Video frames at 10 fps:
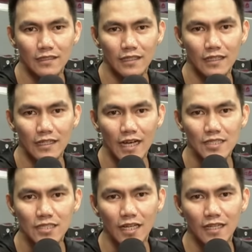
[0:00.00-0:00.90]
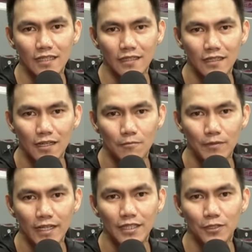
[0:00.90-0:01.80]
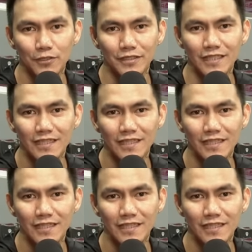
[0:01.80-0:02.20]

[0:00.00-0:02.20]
Uh, hashtag brotherhood.